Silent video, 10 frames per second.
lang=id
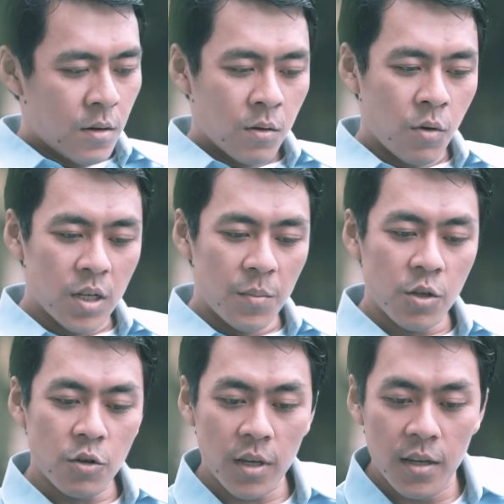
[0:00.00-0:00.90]
gue sih lebih
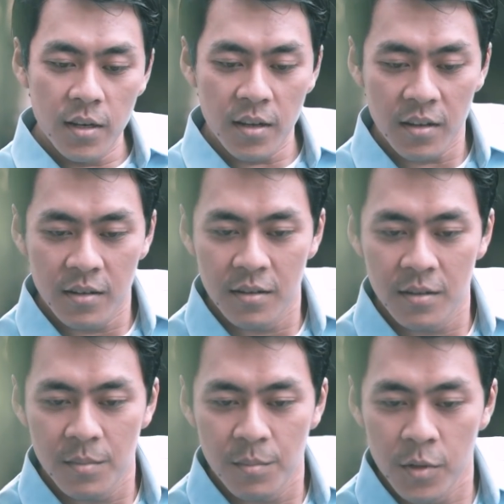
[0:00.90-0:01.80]
cocok yang ini ya
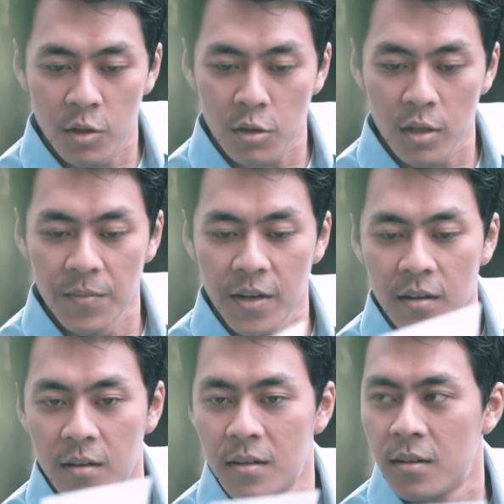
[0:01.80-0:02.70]
Menurut lo gimana?
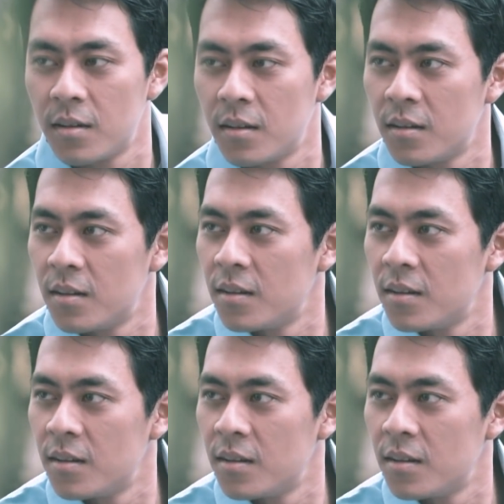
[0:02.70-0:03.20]
Gak